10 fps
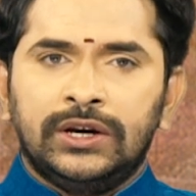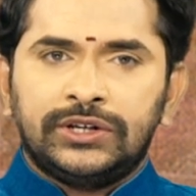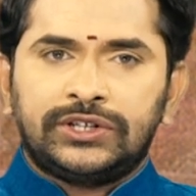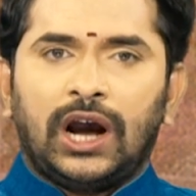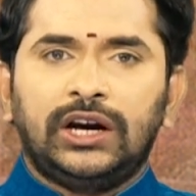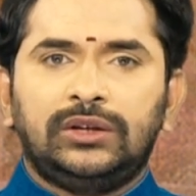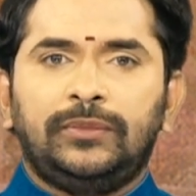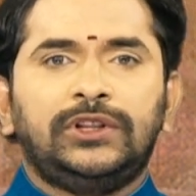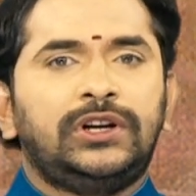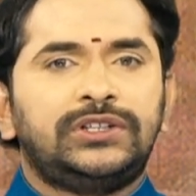షాహిద్
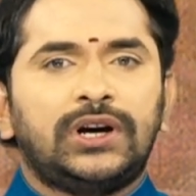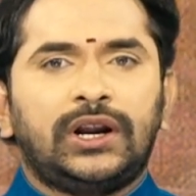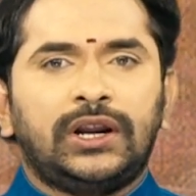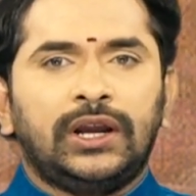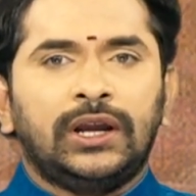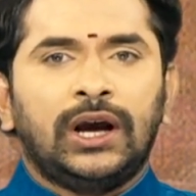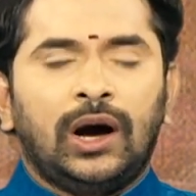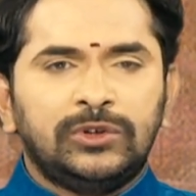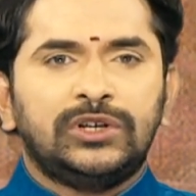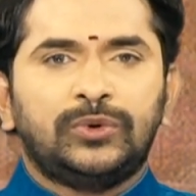బెదిరించాడని
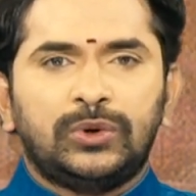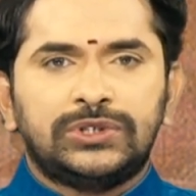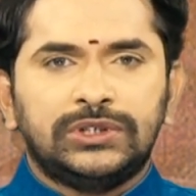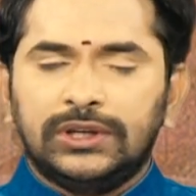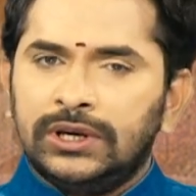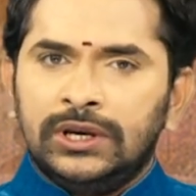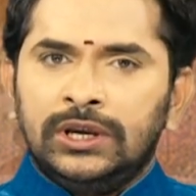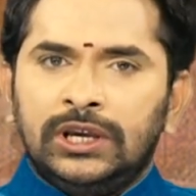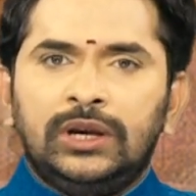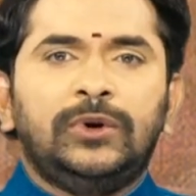ఆమె చెప్పుకొచ్చింది
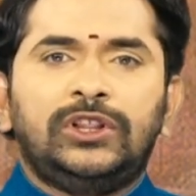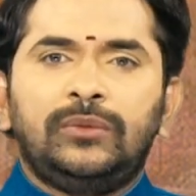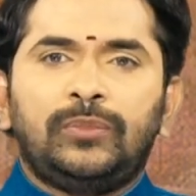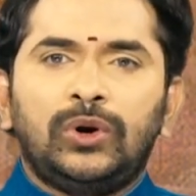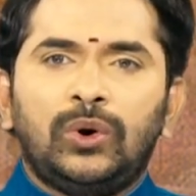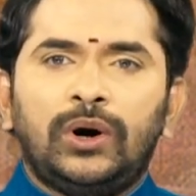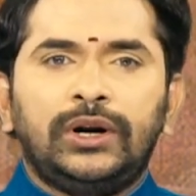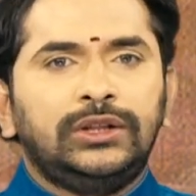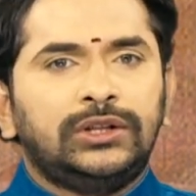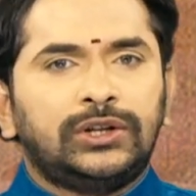ఈ బెదిరింపుల్లో
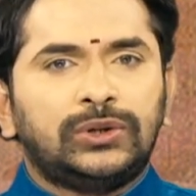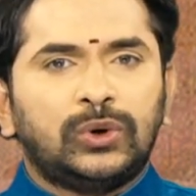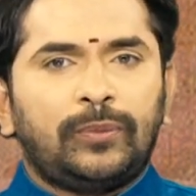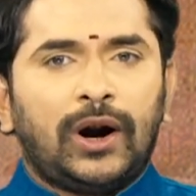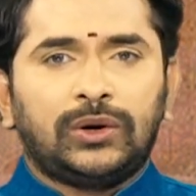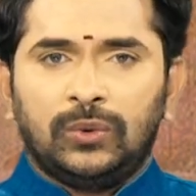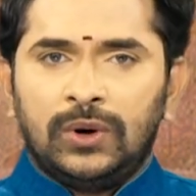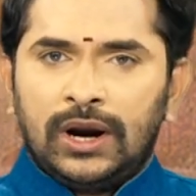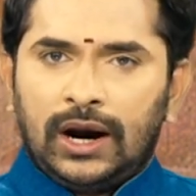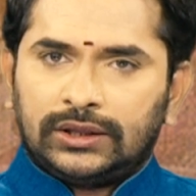నిందితుడితో పాటు
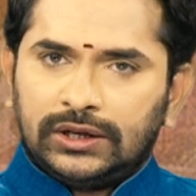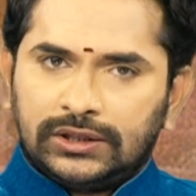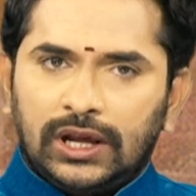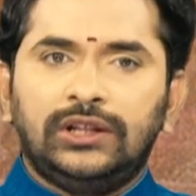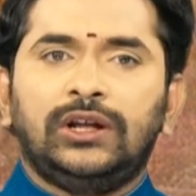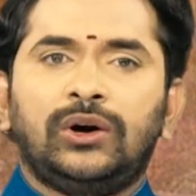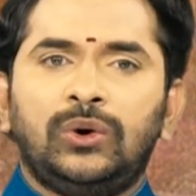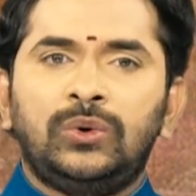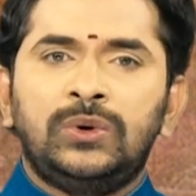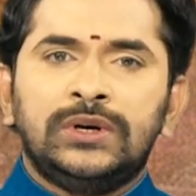అతని
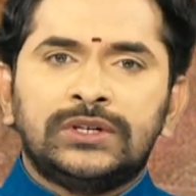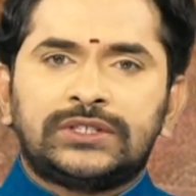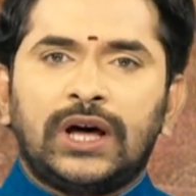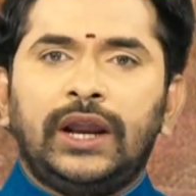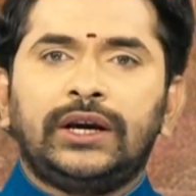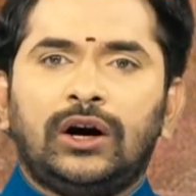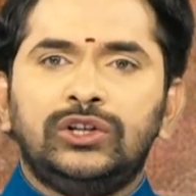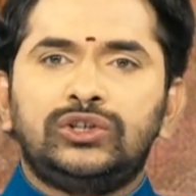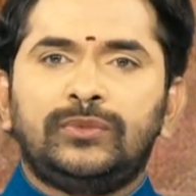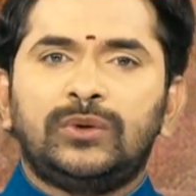తల్లిదండ్రులు స్థానిక
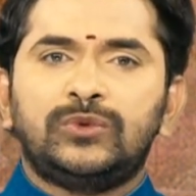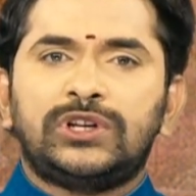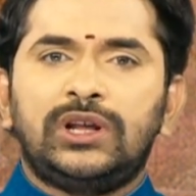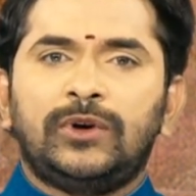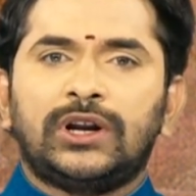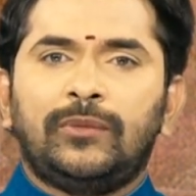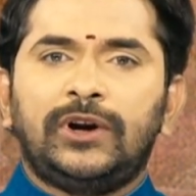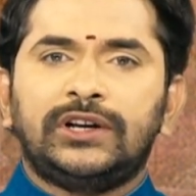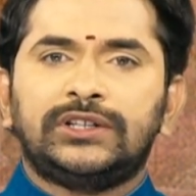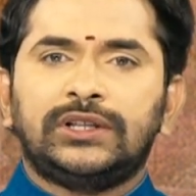అంజుమన్ ముస్లిమన్
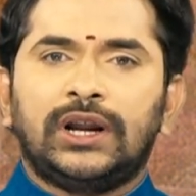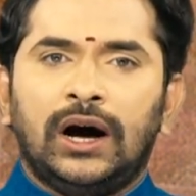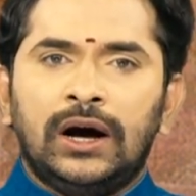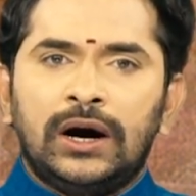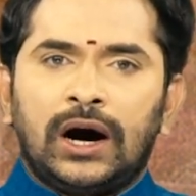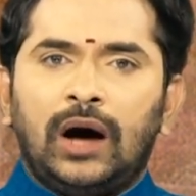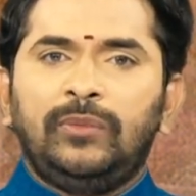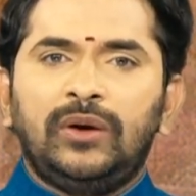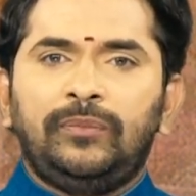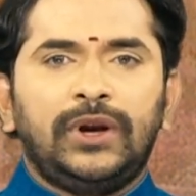కమిటీకి చెందిన
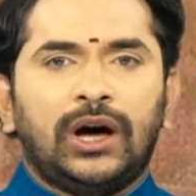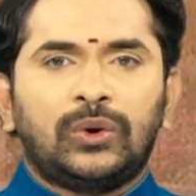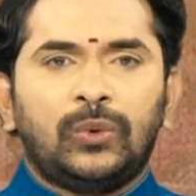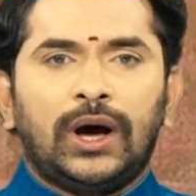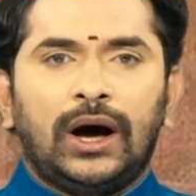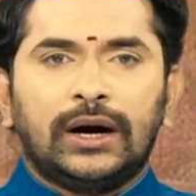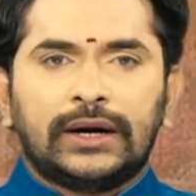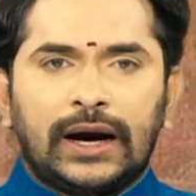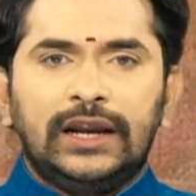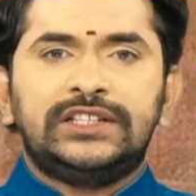హబీబ్ మియాన్ కూడా
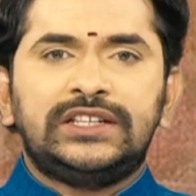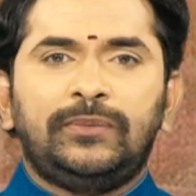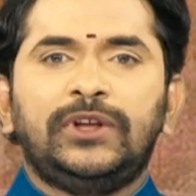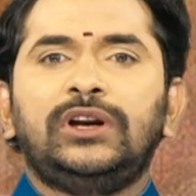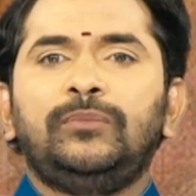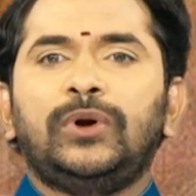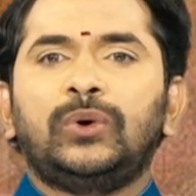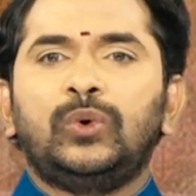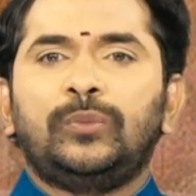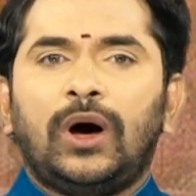కలిసి
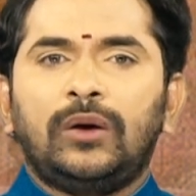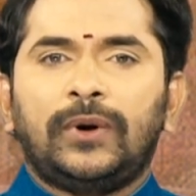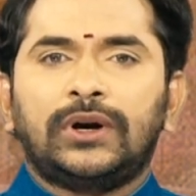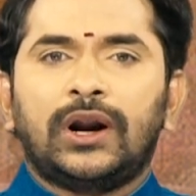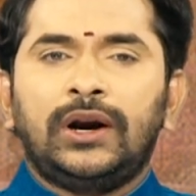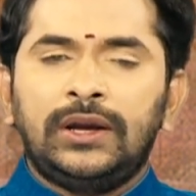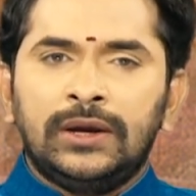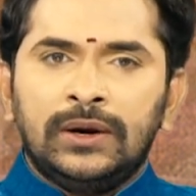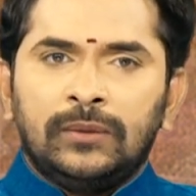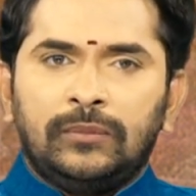బెదిరింపులకు పాల్పడ్డారని
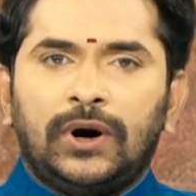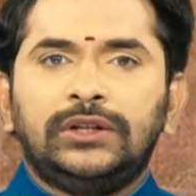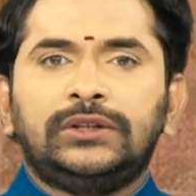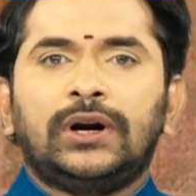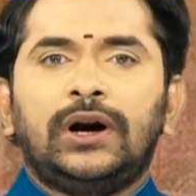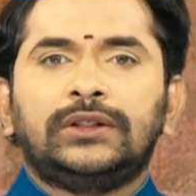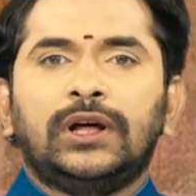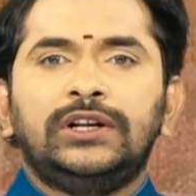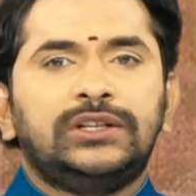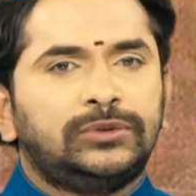బాధితురాలు
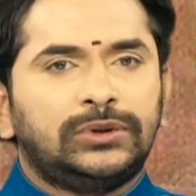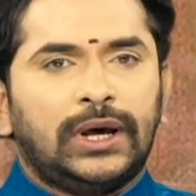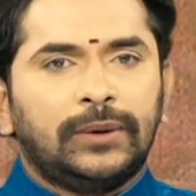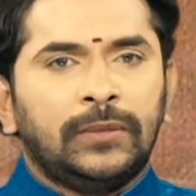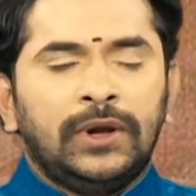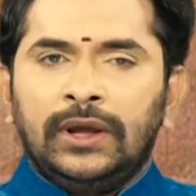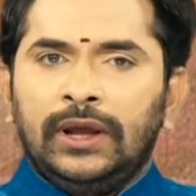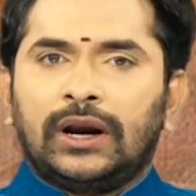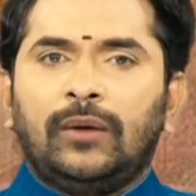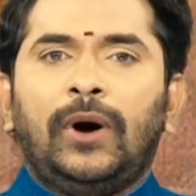తల్లి చెబుతున్నారు
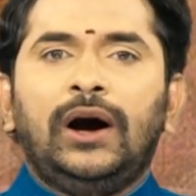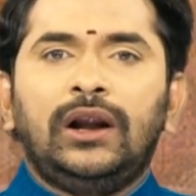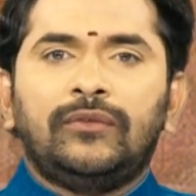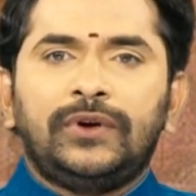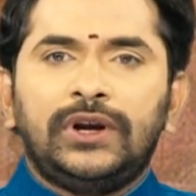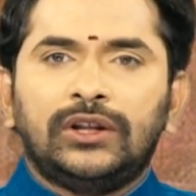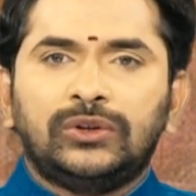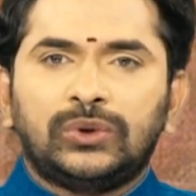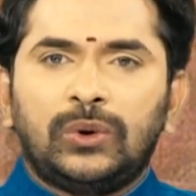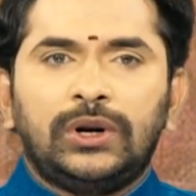ఇక మహిళ
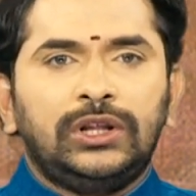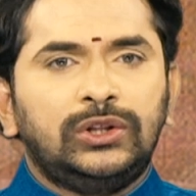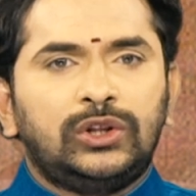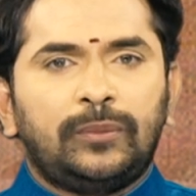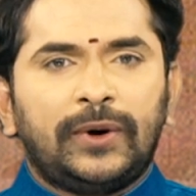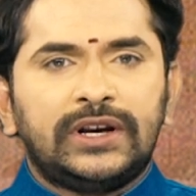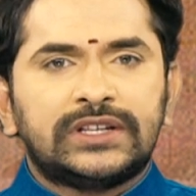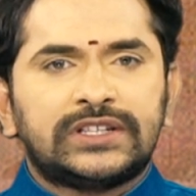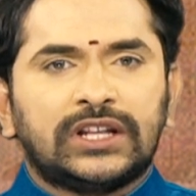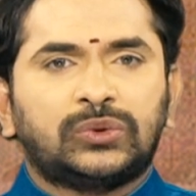ఫిర్యాదుతో నిందితులపై
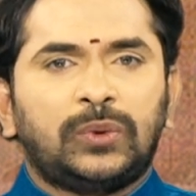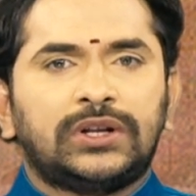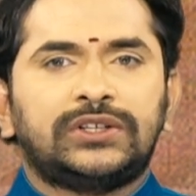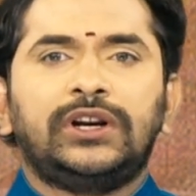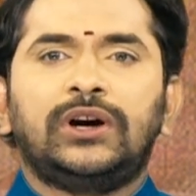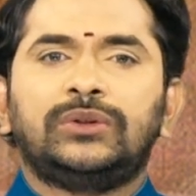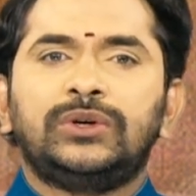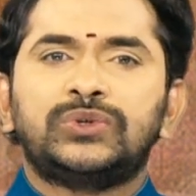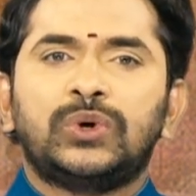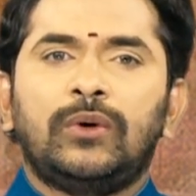సత్వర చర్యలు
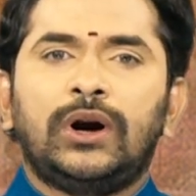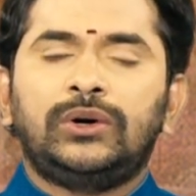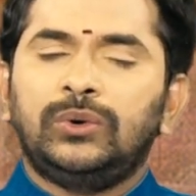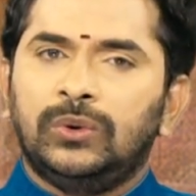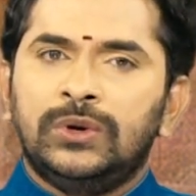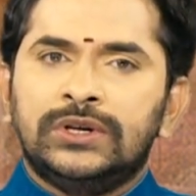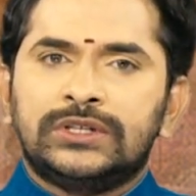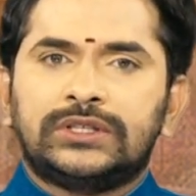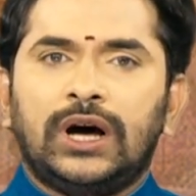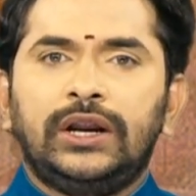తీసుకోవాలంటూ
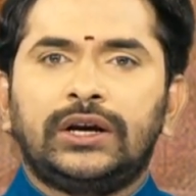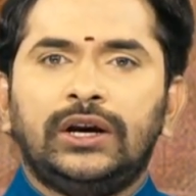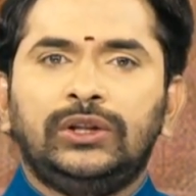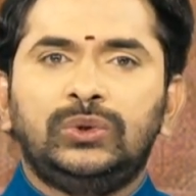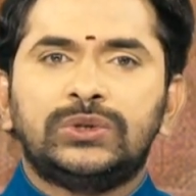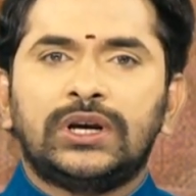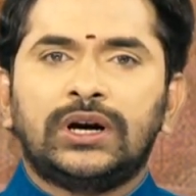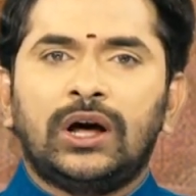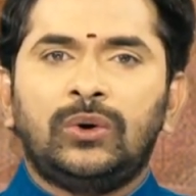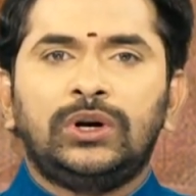స్థానిక హిందూ
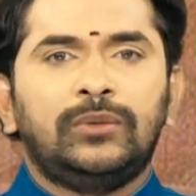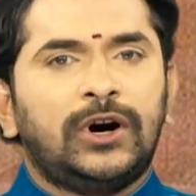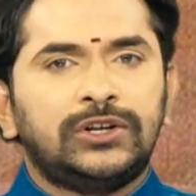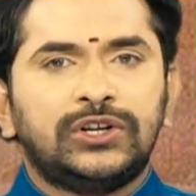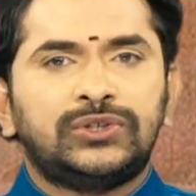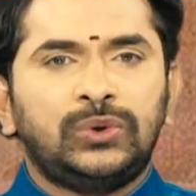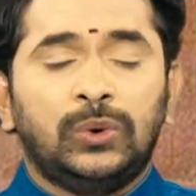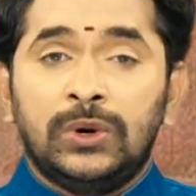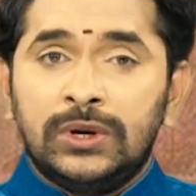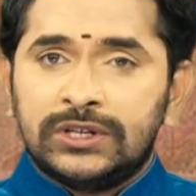సంఘాలు డిమాండ్ చేస్తూ
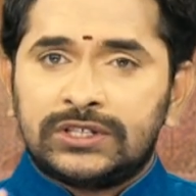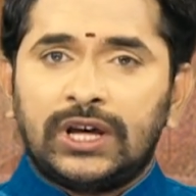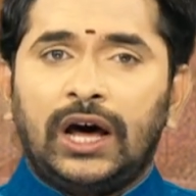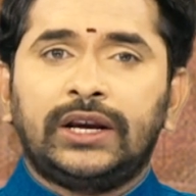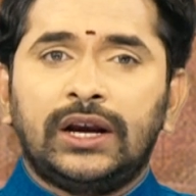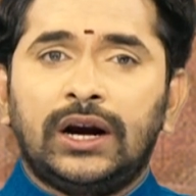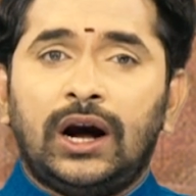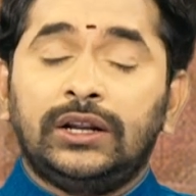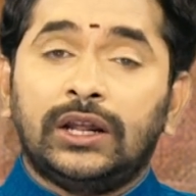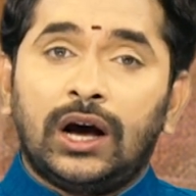స్థానికంగా
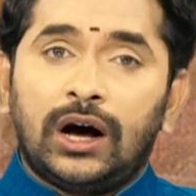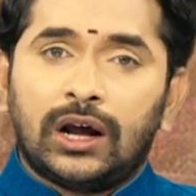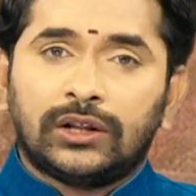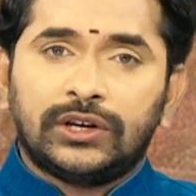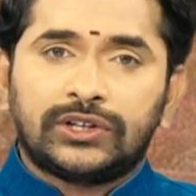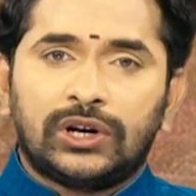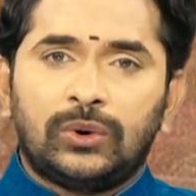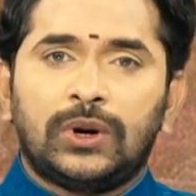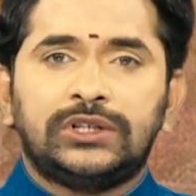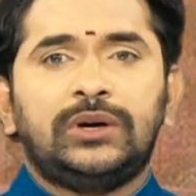నిరాహార దీక్షలు
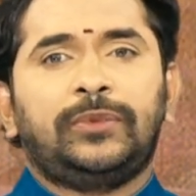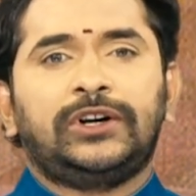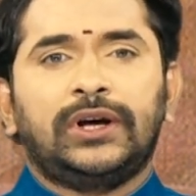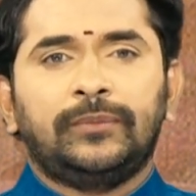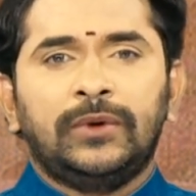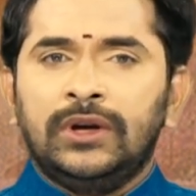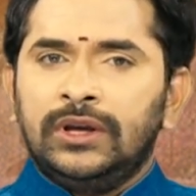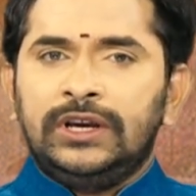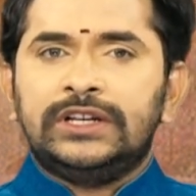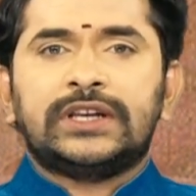కూడా చేపట్టారు
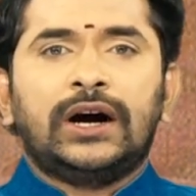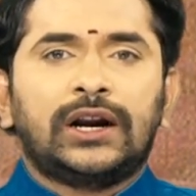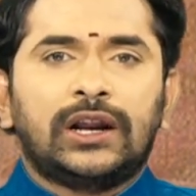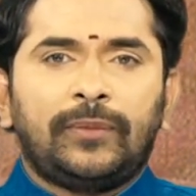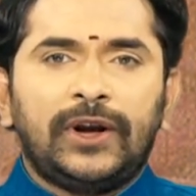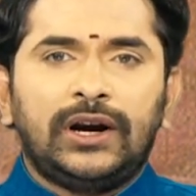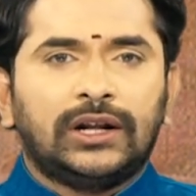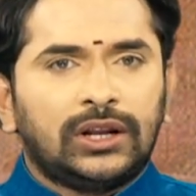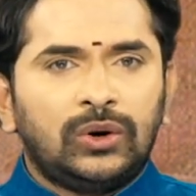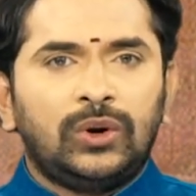ఈ సంఘటనపై
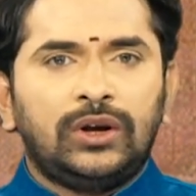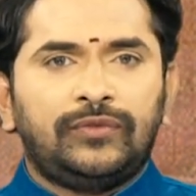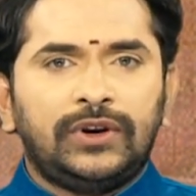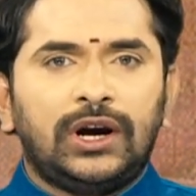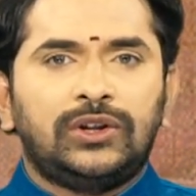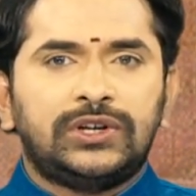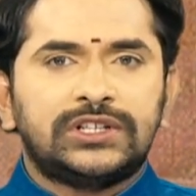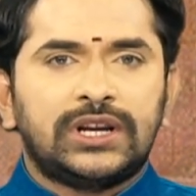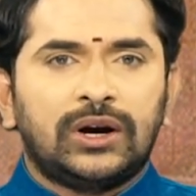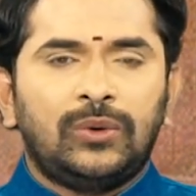గతంలోనే ఫిర్యాదు
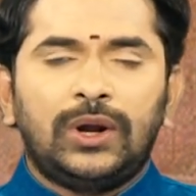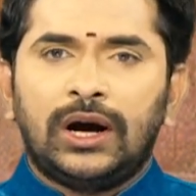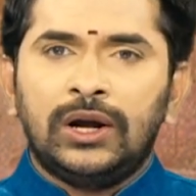చేసినా కూడా